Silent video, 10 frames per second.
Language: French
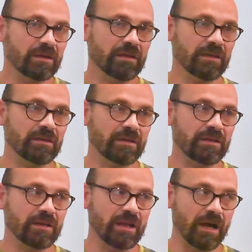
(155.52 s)

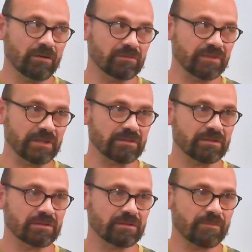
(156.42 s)
Et, là, en fait,
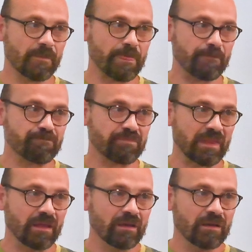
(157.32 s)
euh,
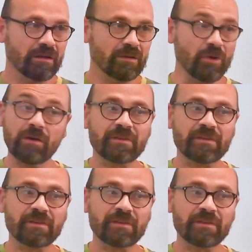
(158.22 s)
moi,